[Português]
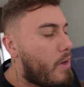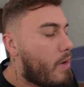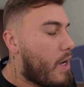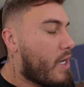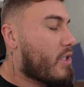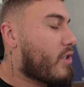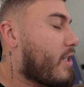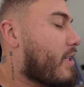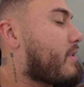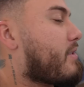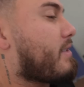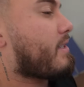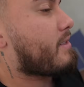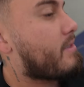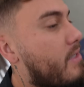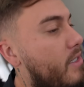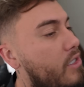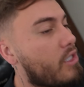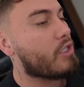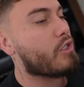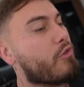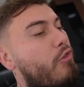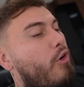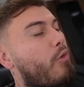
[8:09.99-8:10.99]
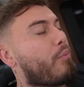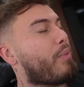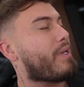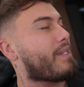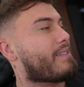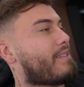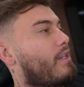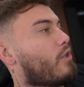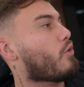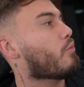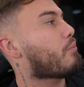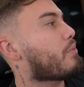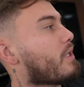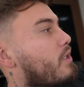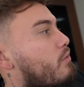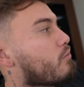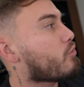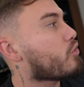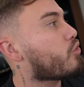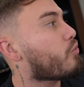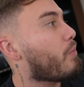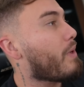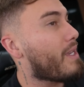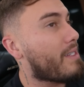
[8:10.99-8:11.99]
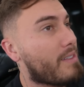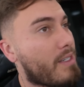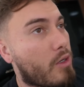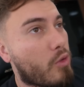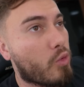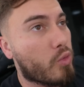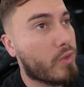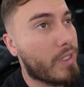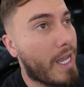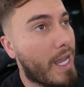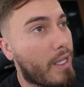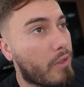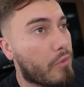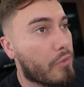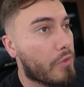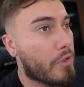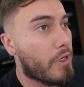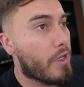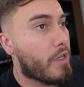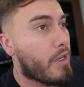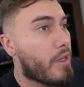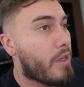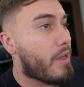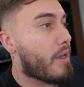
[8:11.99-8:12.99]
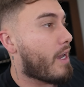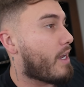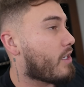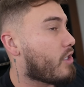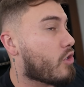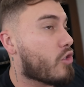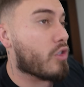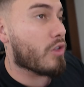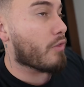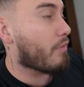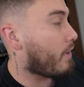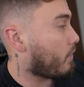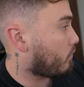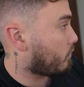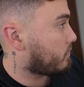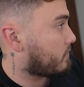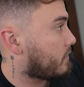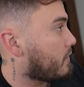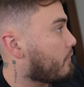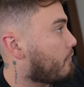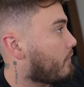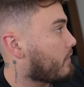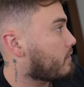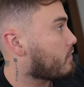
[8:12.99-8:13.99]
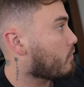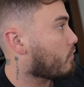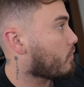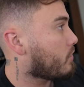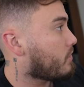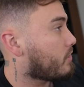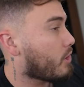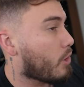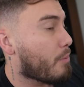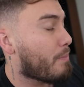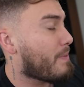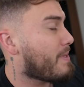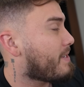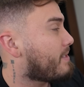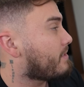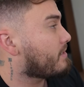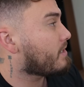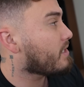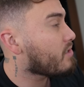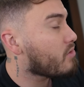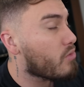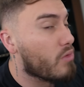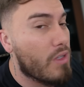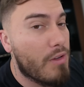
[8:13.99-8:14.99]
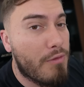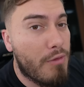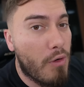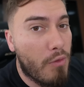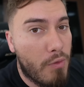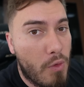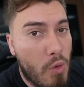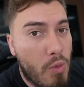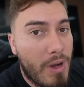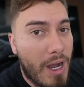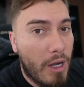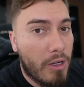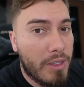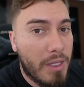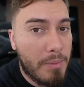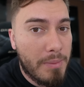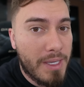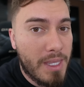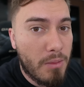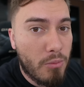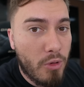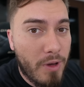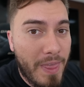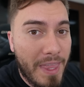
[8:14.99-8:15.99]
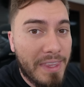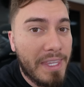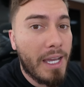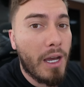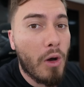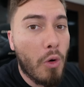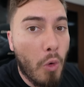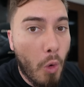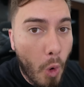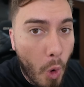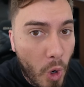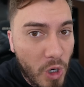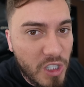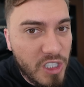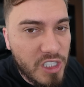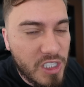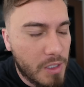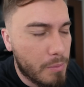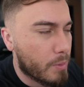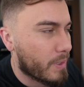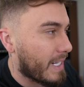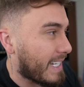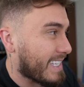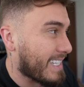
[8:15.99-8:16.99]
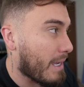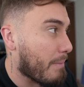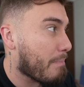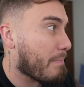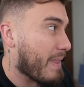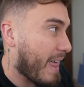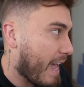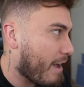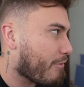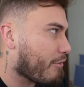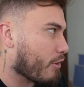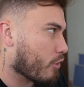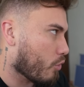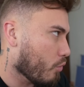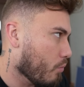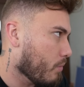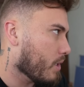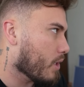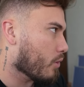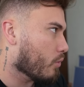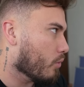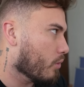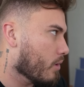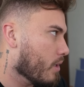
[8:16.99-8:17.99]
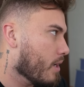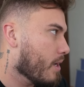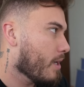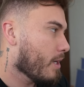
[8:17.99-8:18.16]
eu, acho que assim, se a gente for pensar num plano muito bem executado, a gente não vai conseguir fazer hoje. Eu preciso devolver o carro da minha namorada hoje, porque ela tá brava comigo.